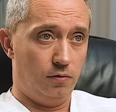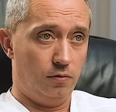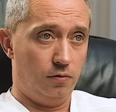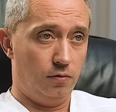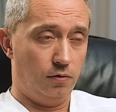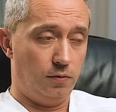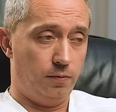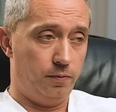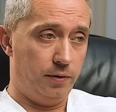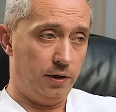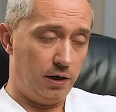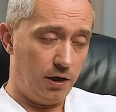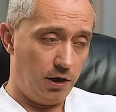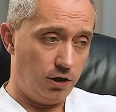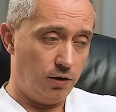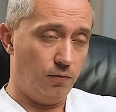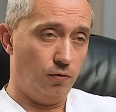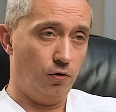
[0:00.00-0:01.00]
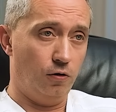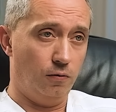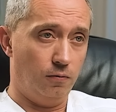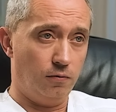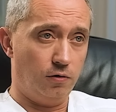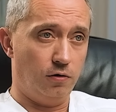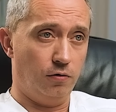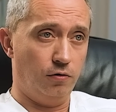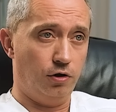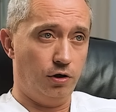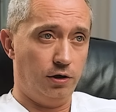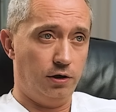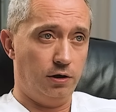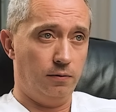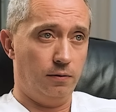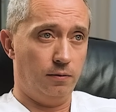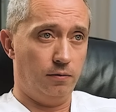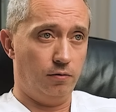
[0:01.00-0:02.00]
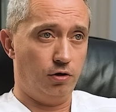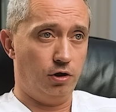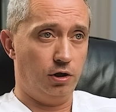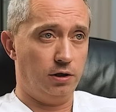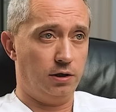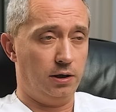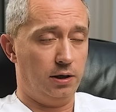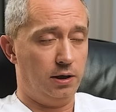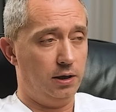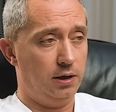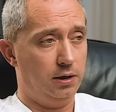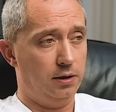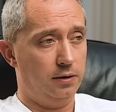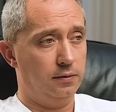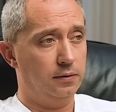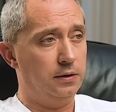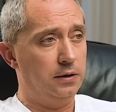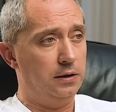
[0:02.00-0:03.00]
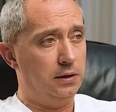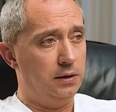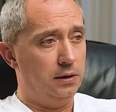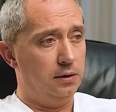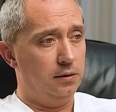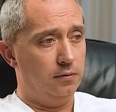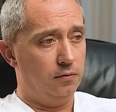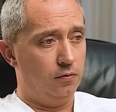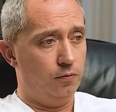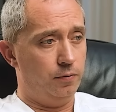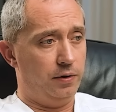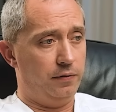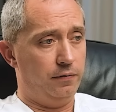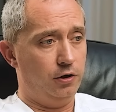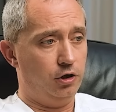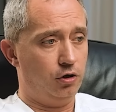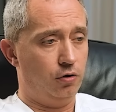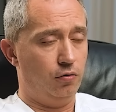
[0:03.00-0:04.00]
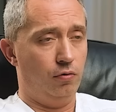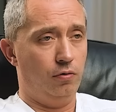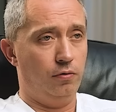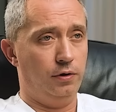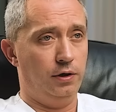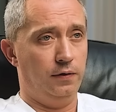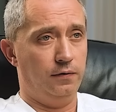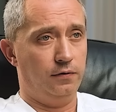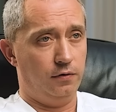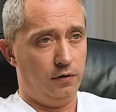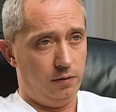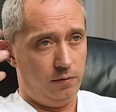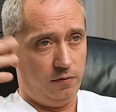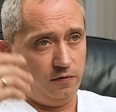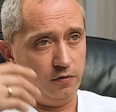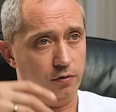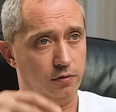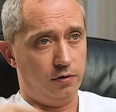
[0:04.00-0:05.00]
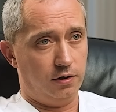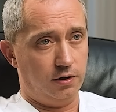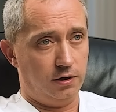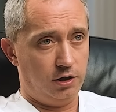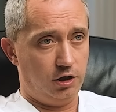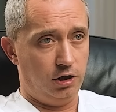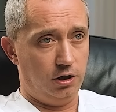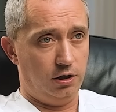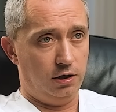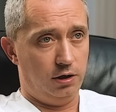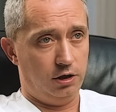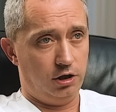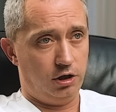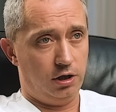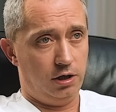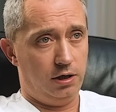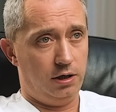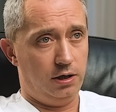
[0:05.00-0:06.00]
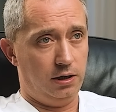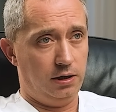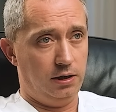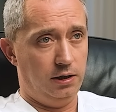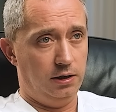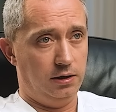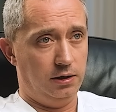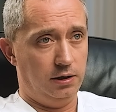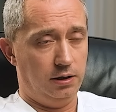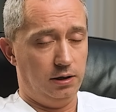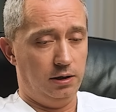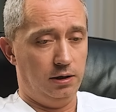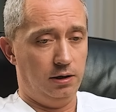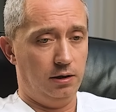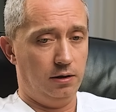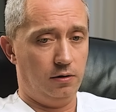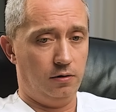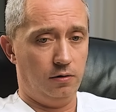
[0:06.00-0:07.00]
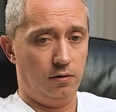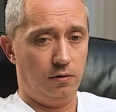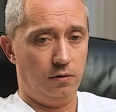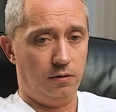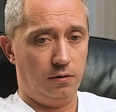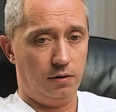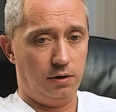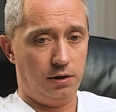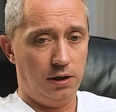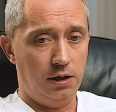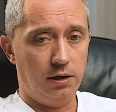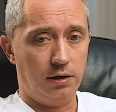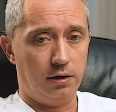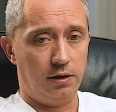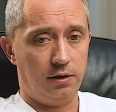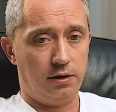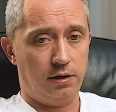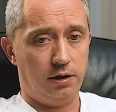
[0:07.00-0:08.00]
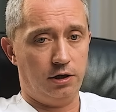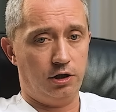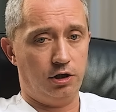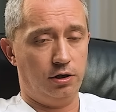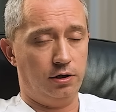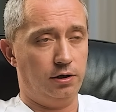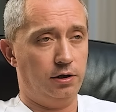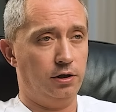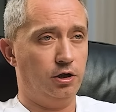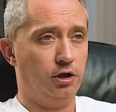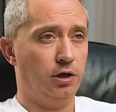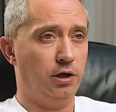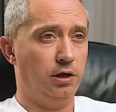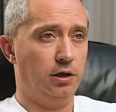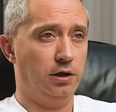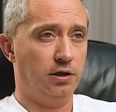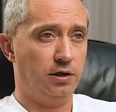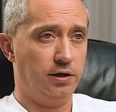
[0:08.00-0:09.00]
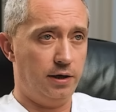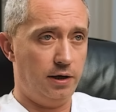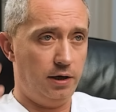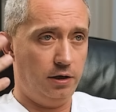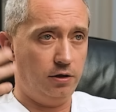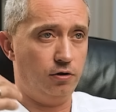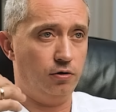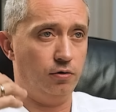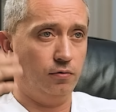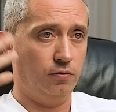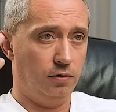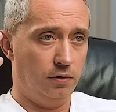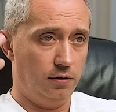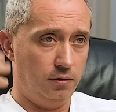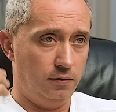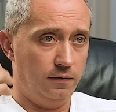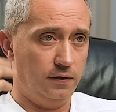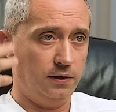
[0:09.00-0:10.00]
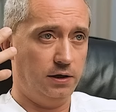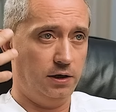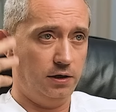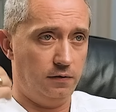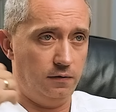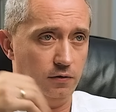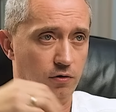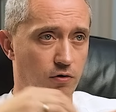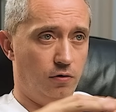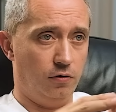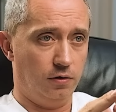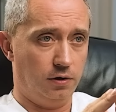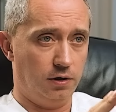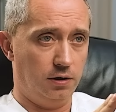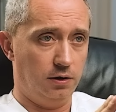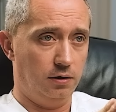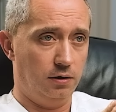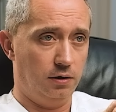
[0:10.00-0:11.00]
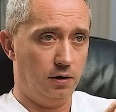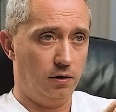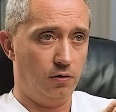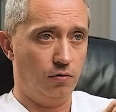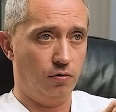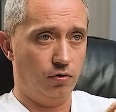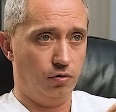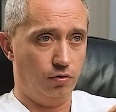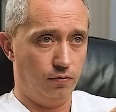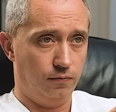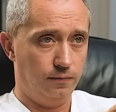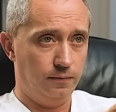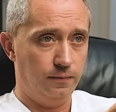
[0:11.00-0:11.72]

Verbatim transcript: То есть при каждом удобном случае снимайте. Потому что сейчас такая ну, привычка у людей все время в солнцезащитных очках ходить. И это сильно достаточно снижает инсоляцию, вот, воздействие солнца на кожу.